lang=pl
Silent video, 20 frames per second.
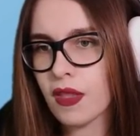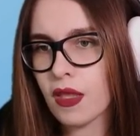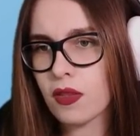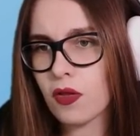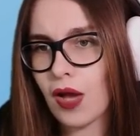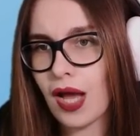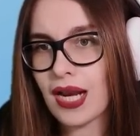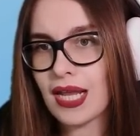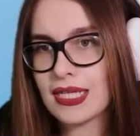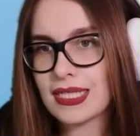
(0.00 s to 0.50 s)

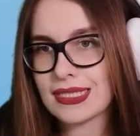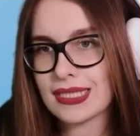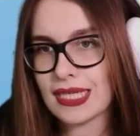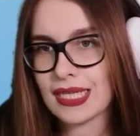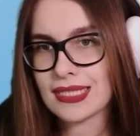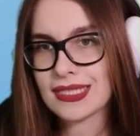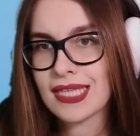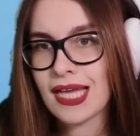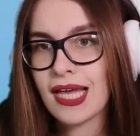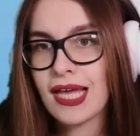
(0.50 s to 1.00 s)
No ale jest
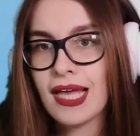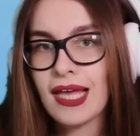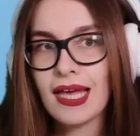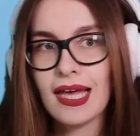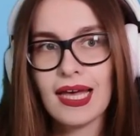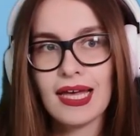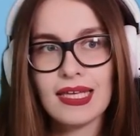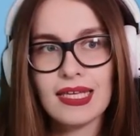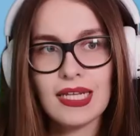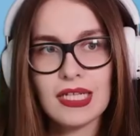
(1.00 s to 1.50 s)
jak jest.
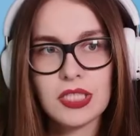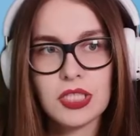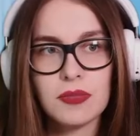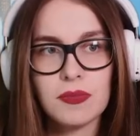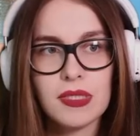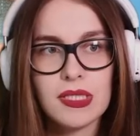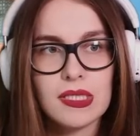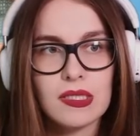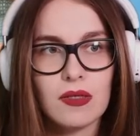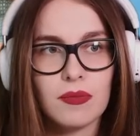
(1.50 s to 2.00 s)
E, I
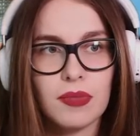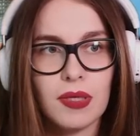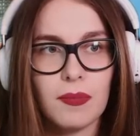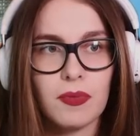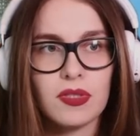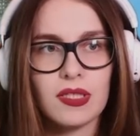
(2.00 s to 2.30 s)
lecimy sobie,